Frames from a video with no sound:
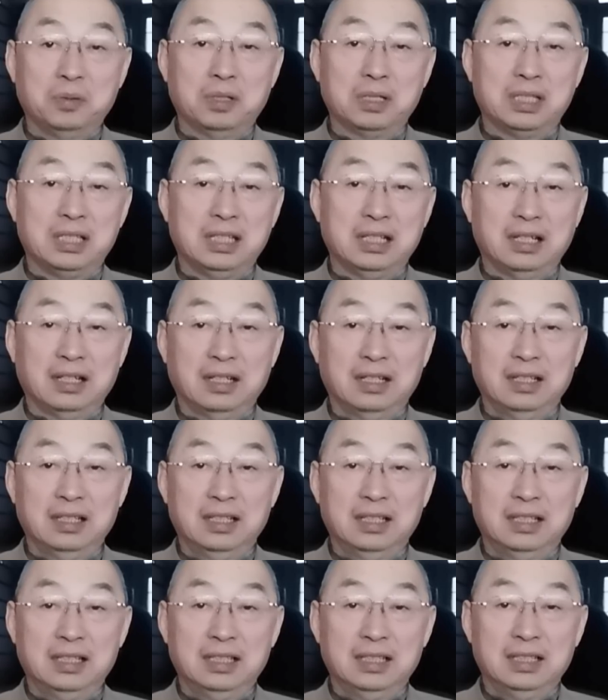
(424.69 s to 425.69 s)
就过期了。
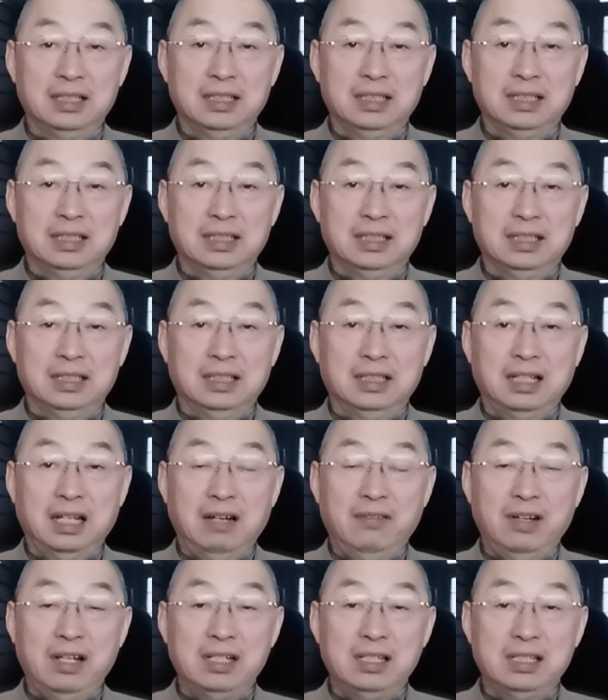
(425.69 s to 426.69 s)
那
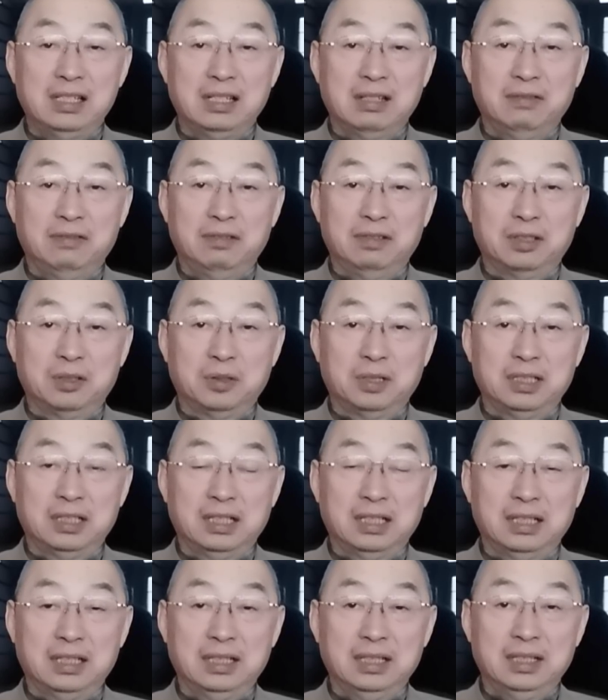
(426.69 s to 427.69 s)
台湾政府说
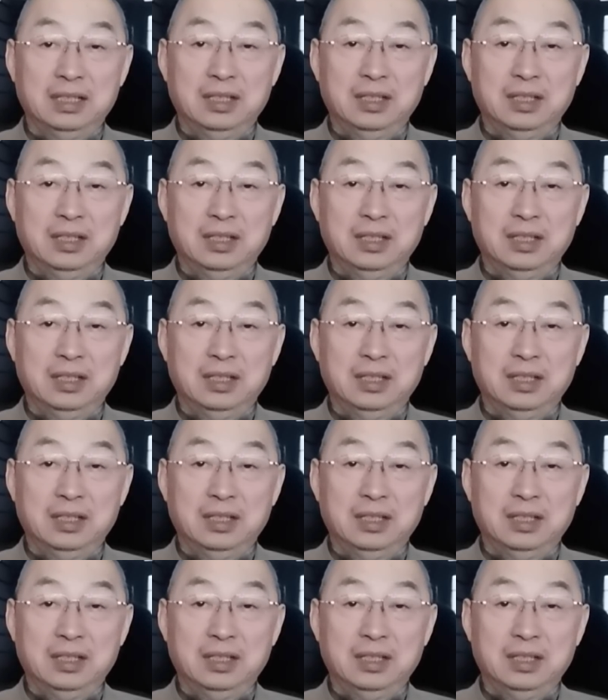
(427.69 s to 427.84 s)
呢，